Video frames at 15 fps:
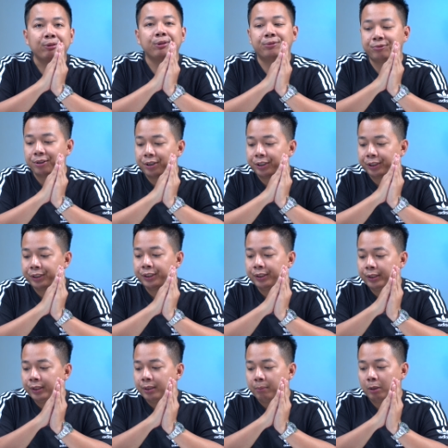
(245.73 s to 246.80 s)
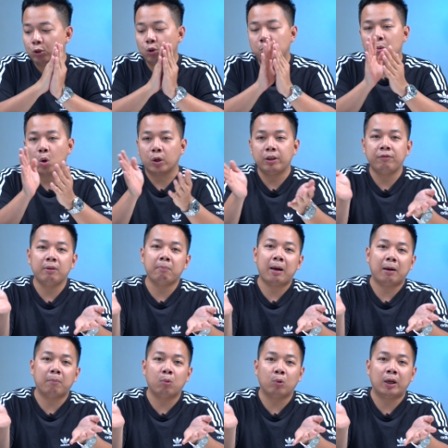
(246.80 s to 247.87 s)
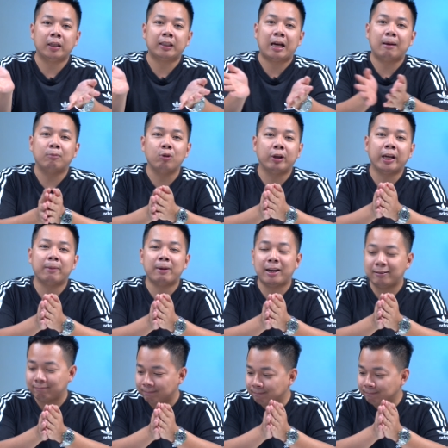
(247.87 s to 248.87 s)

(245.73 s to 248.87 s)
tuyệt vời máy suốt bỏ đi phiên bản 128 rồi anh em ạ